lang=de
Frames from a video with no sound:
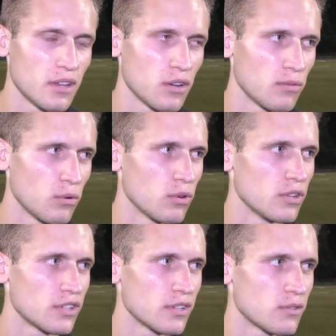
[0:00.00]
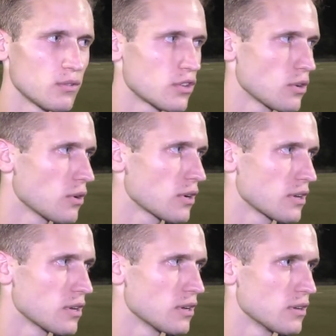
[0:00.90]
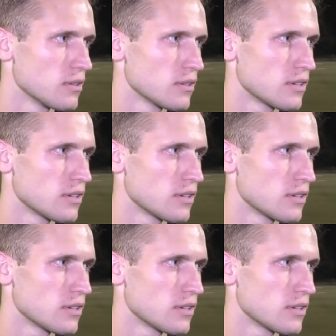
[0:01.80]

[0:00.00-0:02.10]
Obwohl ich natürlich auch äh,